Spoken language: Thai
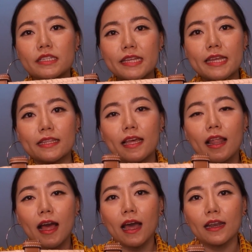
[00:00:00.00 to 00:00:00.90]
สีแต่
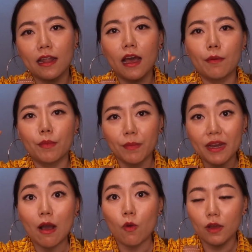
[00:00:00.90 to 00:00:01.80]
ละอันอ่ะมัน
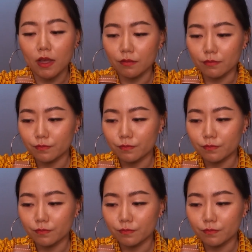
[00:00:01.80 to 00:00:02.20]
ไม่เท่ากัน